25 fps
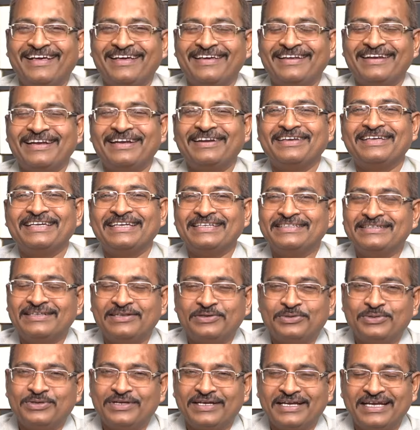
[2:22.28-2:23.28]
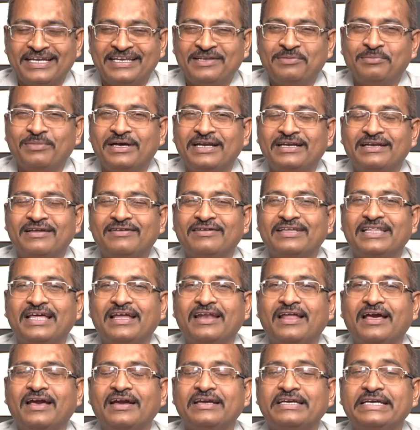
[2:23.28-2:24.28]
రెండు కేజీలు కూరగాయలు ఇమ్మంటావు కదా
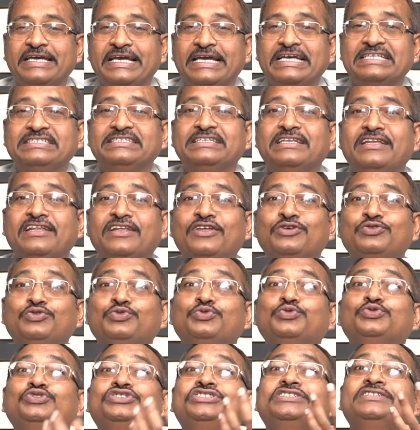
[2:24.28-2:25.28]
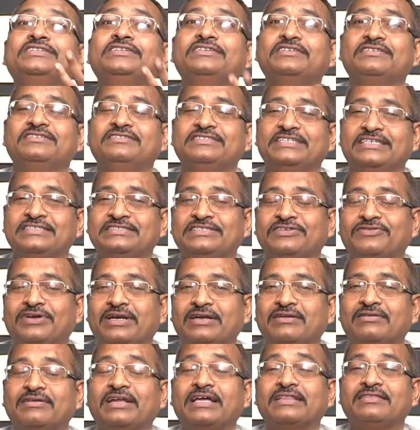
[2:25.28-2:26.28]
అలా కేజీలలో తూచి
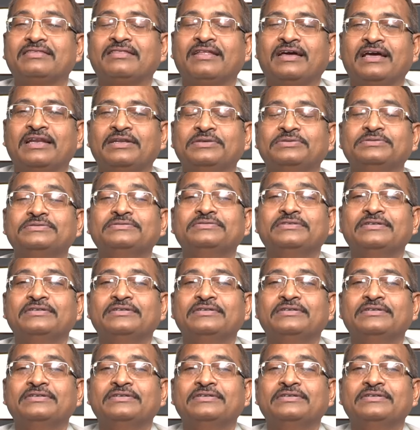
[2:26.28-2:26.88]
చేసేవాళ్ళు రత్నాలు